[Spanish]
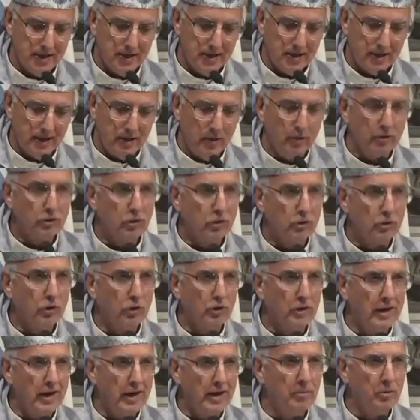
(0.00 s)
que
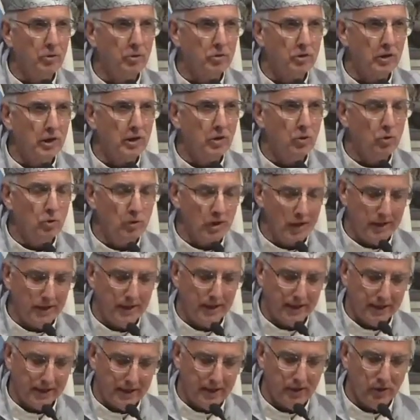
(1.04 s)
nosotros digamos en Luján,
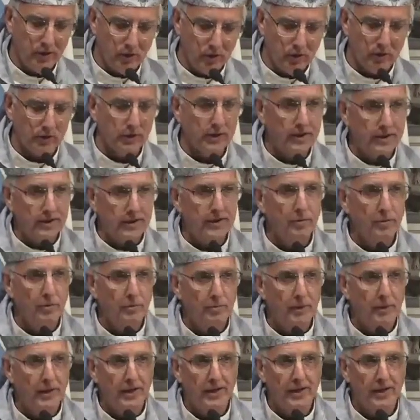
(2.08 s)
aquí no nos rendimos
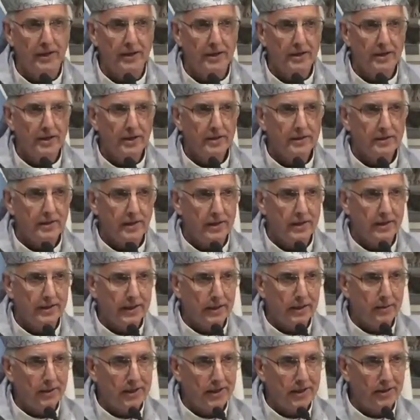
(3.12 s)
para seguir
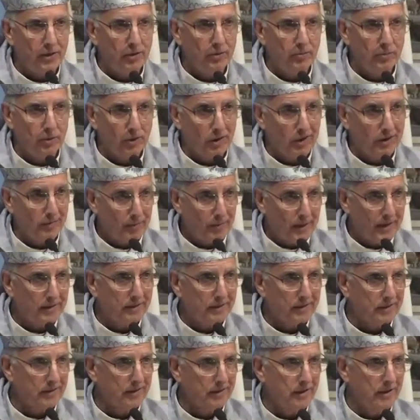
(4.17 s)
trabajando por la
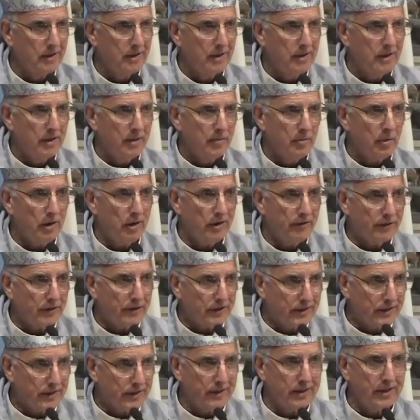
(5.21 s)
paz, por la
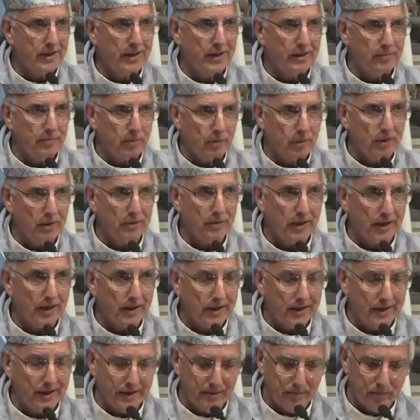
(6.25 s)
fraternidad, por la
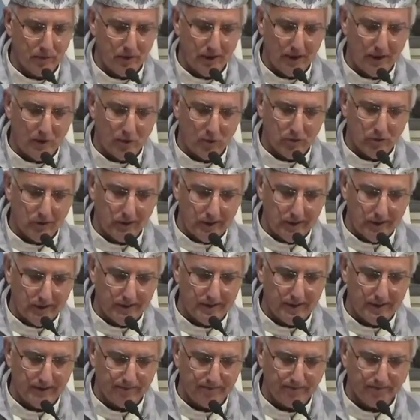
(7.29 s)
verdad y por la
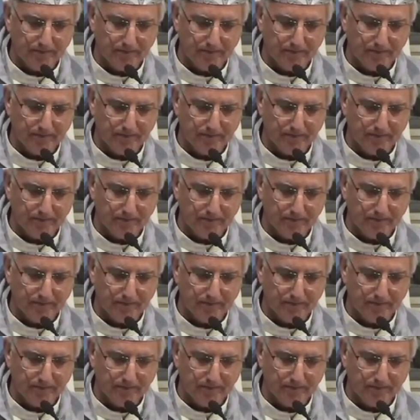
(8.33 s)
justicia.